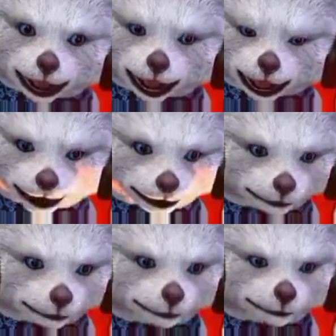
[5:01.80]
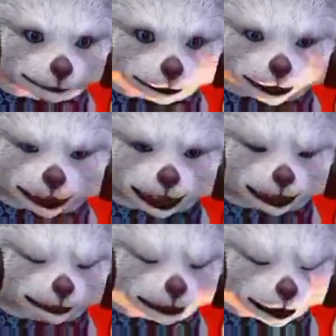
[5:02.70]
Oke di sini Odet
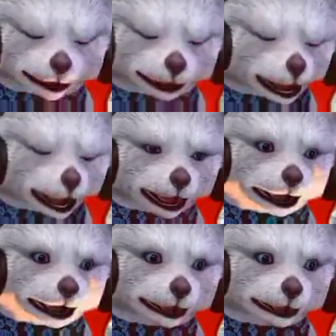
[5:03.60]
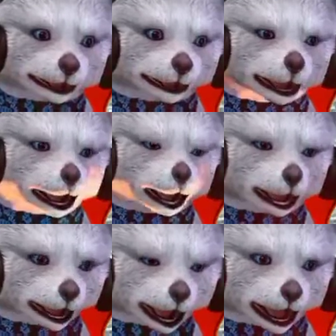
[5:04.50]
mau isi bensin dulu ya
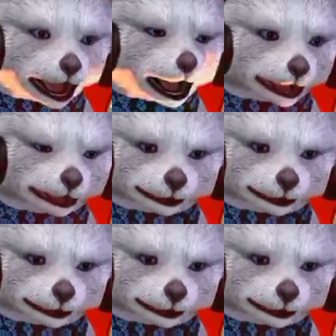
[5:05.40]
karena tadi udah